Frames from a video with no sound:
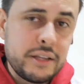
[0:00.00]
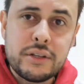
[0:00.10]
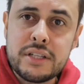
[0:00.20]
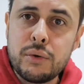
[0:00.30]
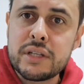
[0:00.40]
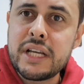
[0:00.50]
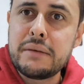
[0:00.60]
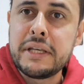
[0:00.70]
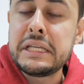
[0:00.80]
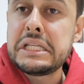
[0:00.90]
Entonces, si lo
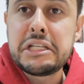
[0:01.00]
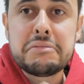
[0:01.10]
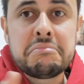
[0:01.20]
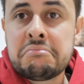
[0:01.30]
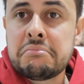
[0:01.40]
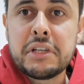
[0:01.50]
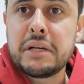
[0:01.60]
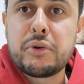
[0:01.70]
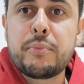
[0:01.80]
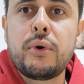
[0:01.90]
hacía el Medellín,
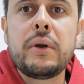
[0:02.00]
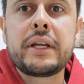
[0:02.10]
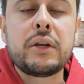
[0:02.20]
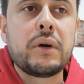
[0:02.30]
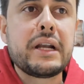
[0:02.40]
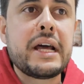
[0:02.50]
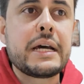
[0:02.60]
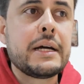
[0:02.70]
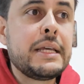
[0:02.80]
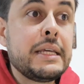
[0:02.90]
era muy probable que lo
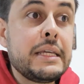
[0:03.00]
ganara.